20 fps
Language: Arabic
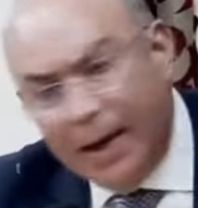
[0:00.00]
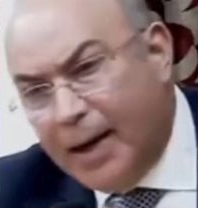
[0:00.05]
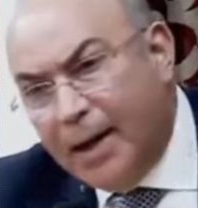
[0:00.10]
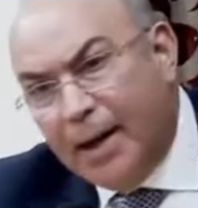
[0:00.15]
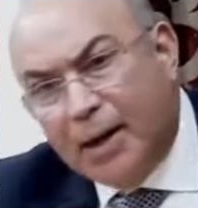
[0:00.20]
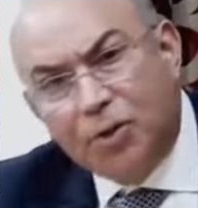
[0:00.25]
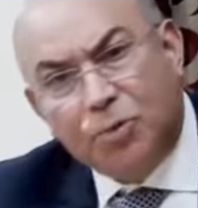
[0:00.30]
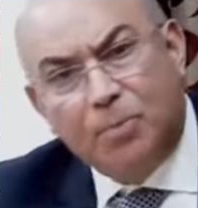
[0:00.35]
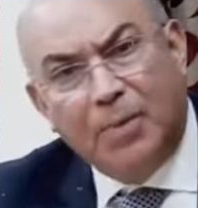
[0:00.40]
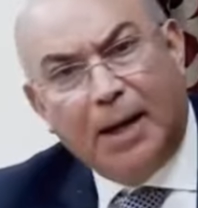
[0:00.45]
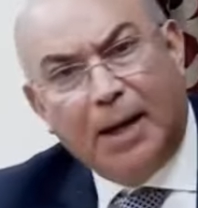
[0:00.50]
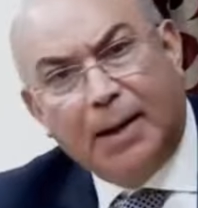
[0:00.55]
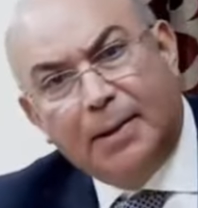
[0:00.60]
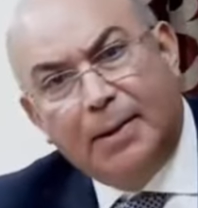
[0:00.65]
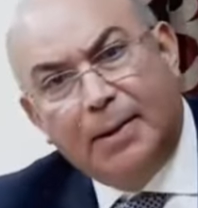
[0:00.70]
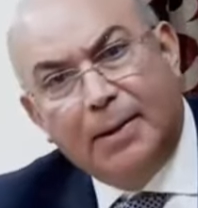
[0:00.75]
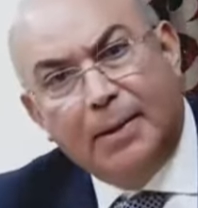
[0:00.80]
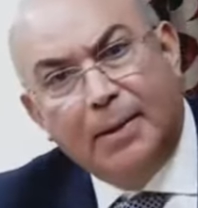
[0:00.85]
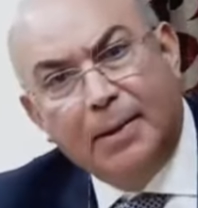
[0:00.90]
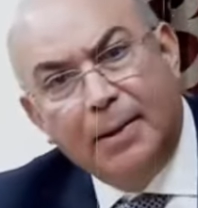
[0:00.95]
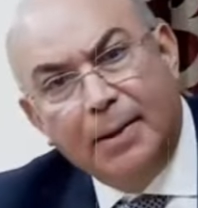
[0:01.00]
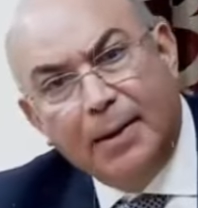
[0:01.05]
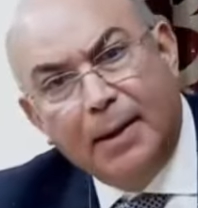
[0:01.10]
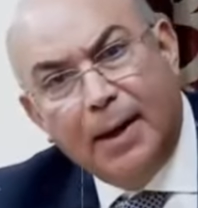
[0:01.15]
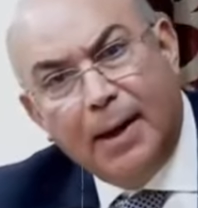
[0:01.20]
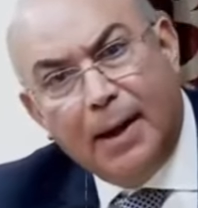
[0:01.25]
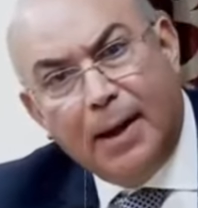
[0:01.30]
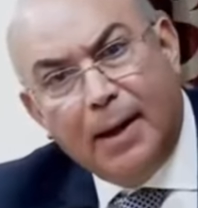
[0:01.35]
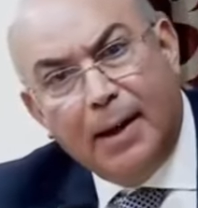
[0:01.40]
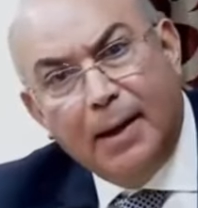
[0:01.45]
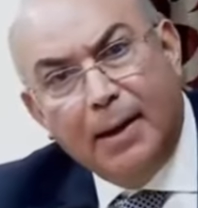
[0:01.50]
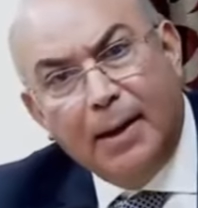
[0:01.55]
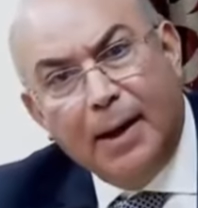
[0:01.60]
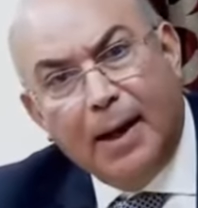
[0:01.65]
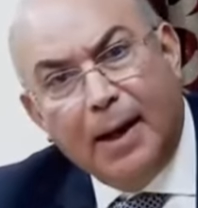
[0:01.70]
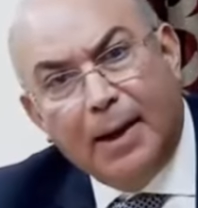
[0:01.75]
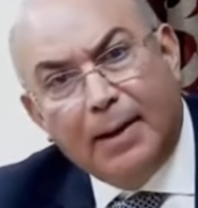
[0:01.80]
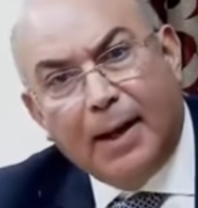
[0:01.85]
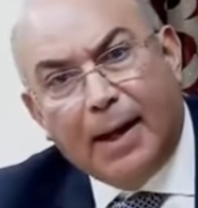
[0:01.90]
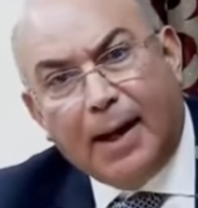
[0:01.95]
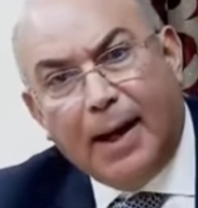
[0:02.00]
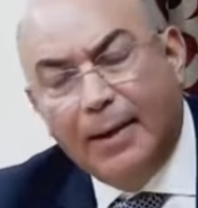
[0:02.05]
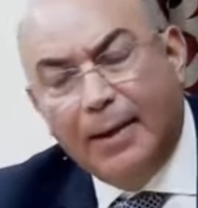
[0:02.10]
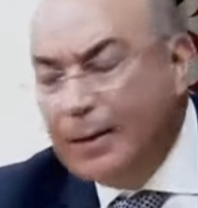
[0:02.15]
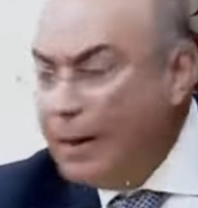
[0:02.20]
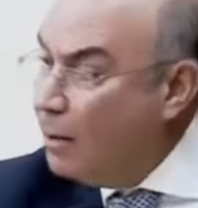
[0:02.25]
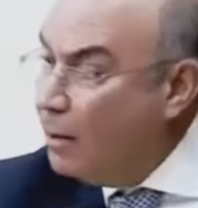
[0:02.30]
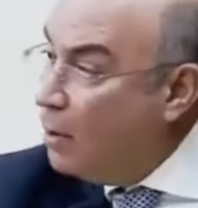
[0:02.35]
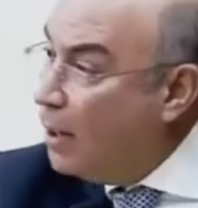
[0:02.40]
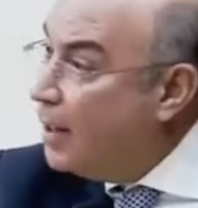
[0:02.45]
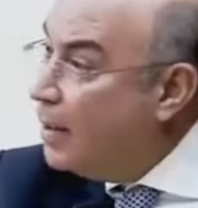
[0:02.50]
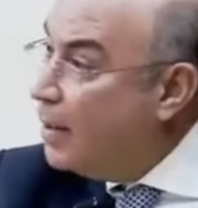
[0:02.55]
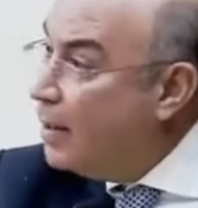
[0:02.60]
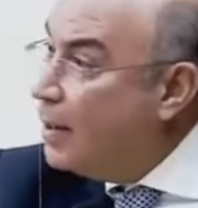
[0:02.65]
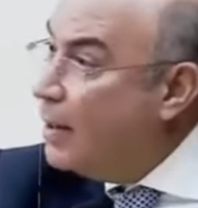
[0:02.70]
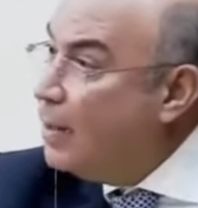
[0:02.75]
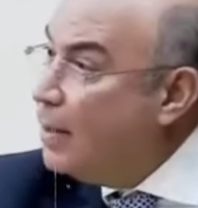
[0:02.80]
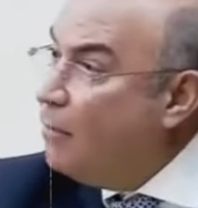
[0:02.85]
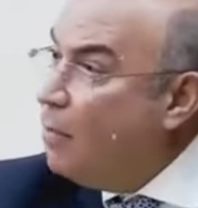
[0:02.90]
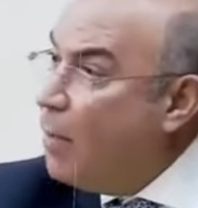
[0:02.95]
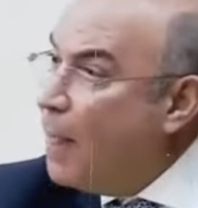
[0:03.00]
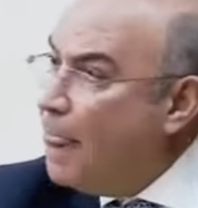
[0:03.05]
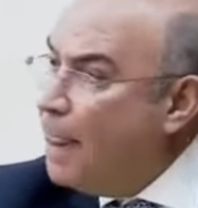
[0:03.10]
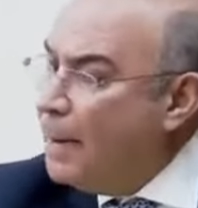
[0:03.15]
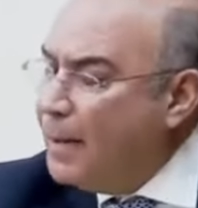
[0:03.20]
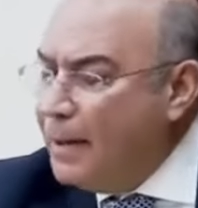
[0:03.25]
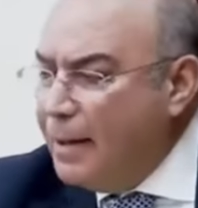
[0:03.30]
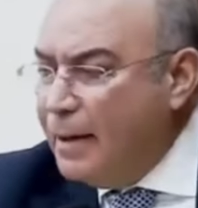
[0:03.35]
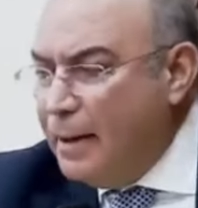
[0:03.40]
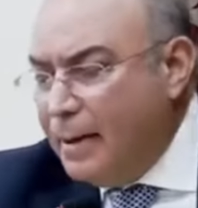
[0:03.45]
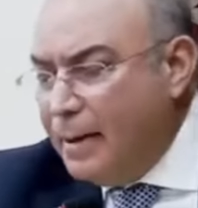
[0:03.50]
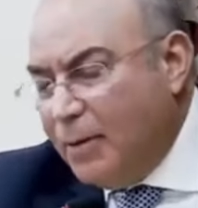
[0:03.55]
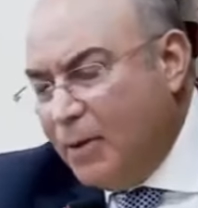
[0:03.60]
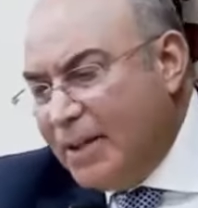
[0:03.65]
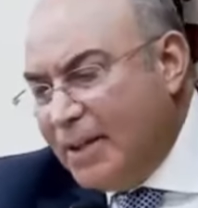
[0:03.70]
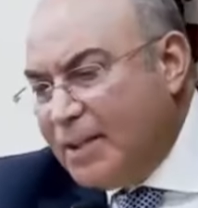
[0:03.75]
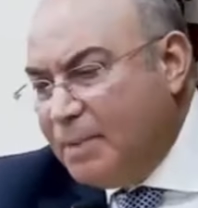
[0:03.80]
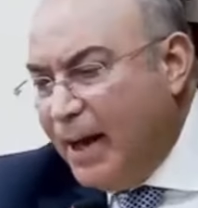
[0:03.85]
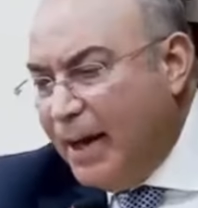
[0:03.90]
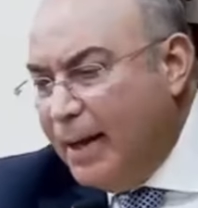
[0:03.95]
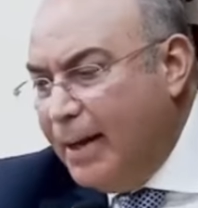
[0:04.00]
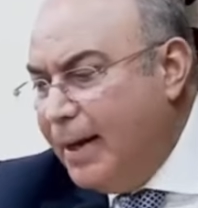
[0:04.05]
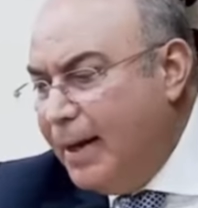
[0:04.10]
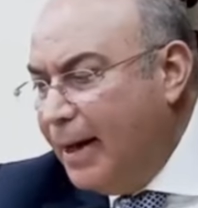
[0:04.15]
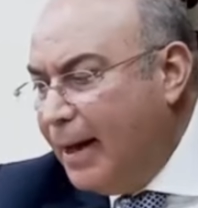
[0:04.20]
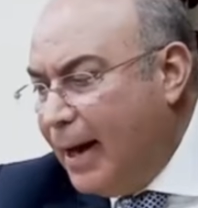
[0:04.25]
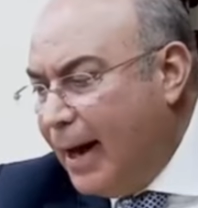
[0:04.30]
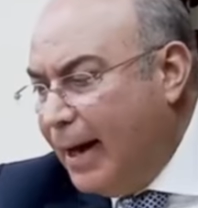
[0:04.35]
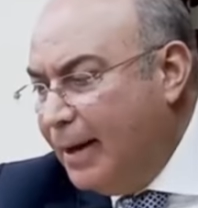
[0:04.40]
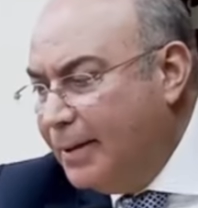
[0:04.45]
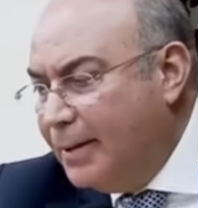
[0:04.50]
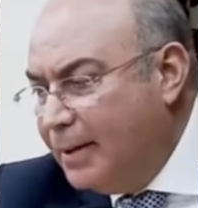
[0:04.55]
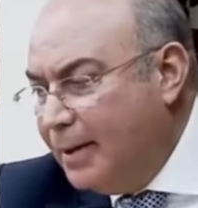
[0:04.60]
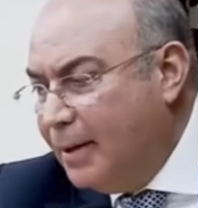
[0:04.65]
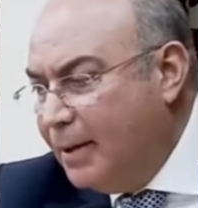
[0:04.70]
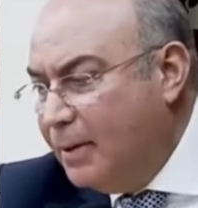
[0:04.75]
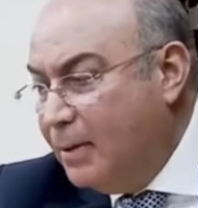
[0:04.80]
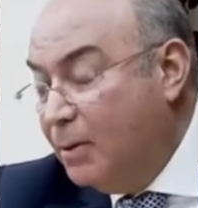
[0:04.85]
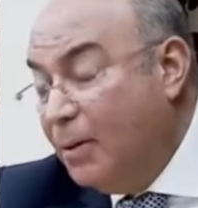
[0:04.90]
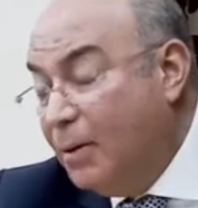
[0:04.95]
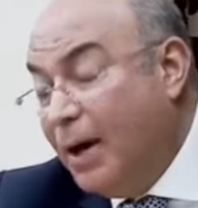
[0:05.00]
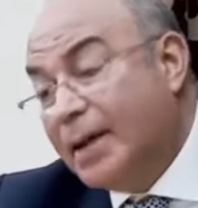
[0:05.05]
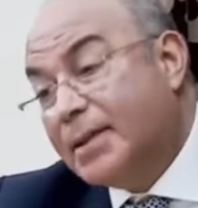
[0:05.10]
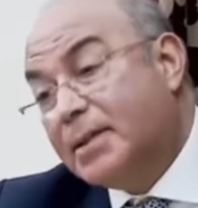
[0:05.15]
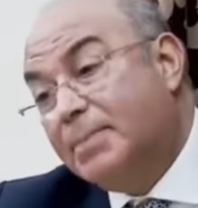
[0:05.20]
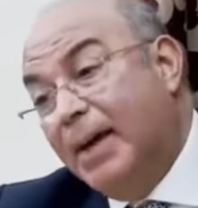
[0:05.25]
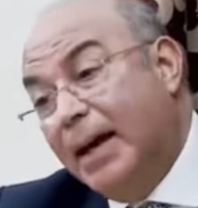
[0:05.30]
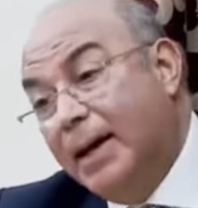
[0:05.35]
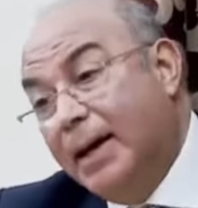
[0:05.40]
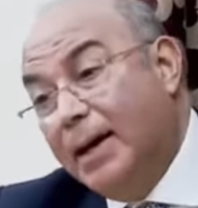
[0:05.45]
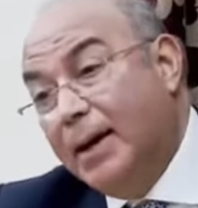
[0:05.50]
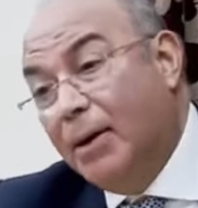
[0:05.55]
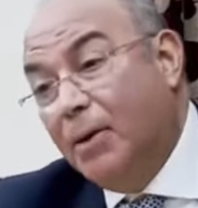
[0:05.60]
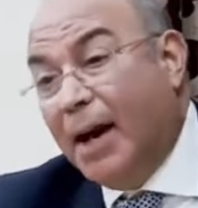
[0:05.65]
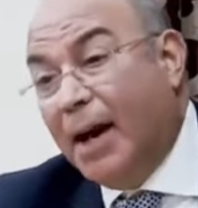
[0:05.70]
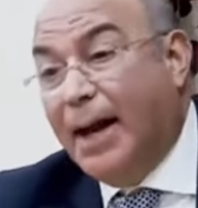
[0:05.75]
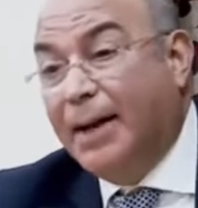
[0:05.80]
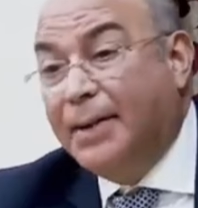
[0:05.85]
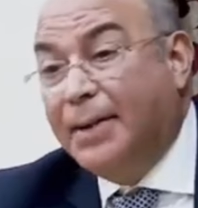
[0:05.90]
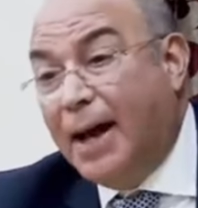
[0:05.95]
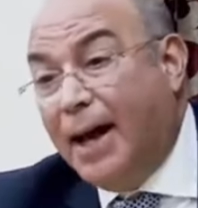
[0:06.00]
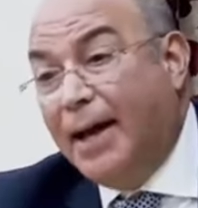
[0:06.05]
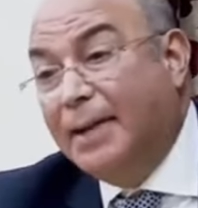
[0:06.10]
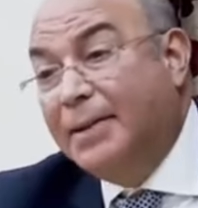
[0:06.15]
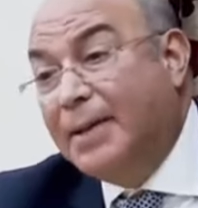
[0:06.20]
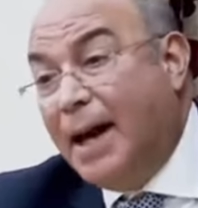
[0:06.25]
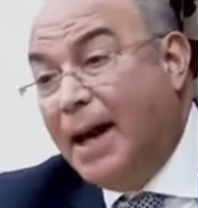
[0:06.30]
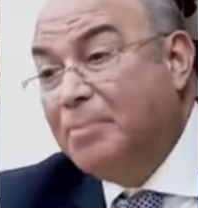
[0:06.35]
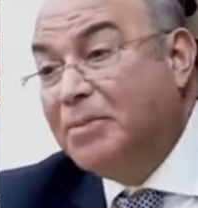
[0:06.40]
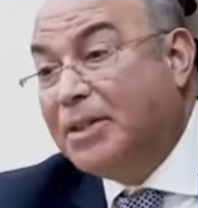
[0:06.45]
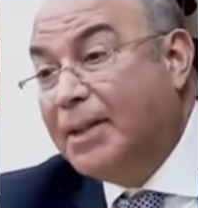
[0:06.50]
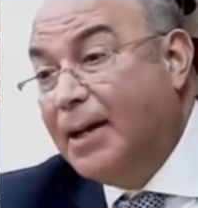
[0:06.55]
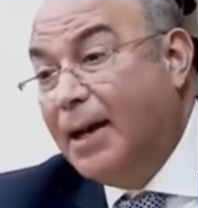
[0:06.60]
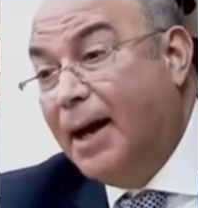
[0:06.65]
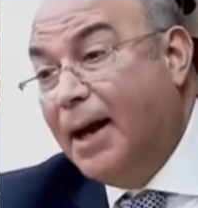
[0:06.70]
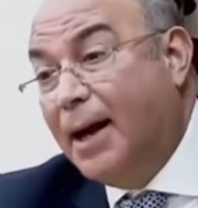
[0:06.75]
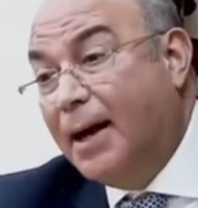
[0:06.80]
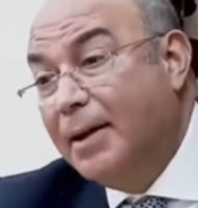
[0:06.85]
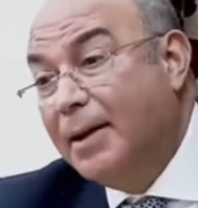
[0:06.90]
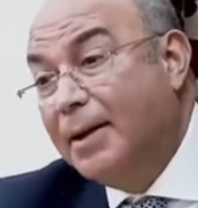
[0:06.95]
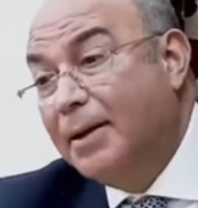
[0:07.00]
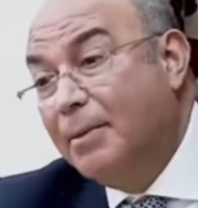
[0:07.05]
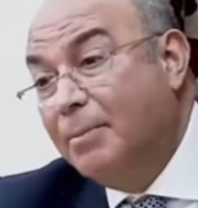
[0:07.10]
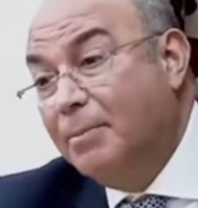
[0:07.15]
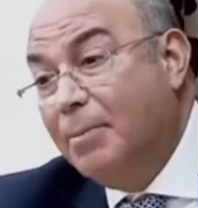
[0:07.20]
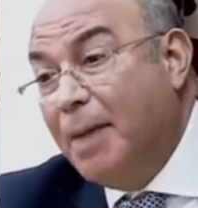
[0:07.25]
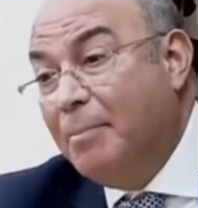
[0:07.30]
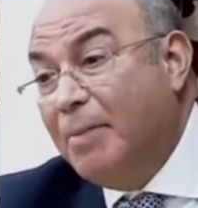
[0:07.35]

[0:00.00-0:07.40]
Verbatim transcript: اللي خارج من هاد لا سيغيات لا سيغيات لا لا لا لا واسمح لي راه عندي واسمح لي راه عندنا عندنا امثله